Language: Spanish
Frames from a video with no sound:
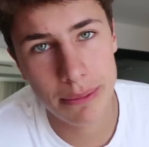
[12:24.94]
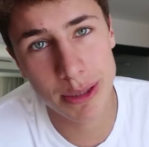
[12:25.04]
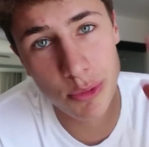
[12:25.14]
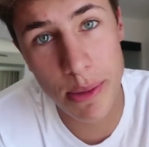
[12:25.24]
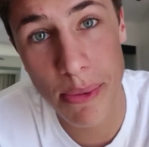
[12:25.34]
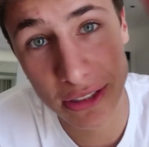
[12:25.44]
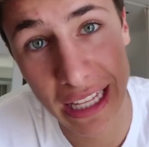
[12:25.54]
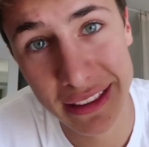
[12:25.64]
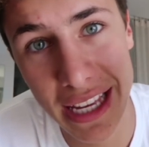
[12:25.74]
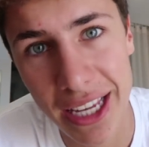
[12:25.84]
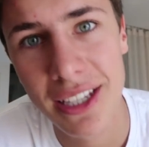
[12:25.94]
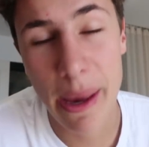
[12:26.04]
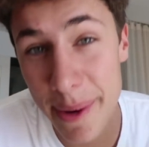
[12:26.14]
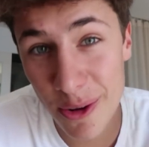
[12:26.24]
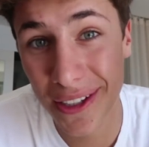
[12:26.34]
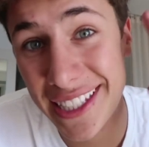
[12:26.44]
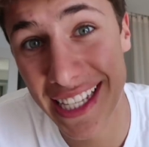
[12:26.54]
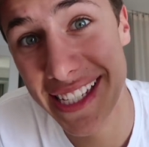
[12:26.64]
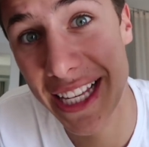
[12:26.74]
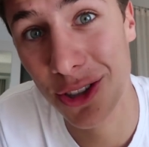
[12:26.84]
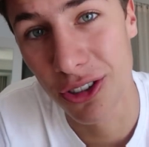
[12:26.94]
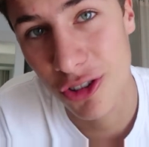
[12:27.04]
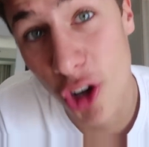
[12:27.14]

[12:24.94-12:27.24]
Siempre es muy importante saber lo que estás haciendo,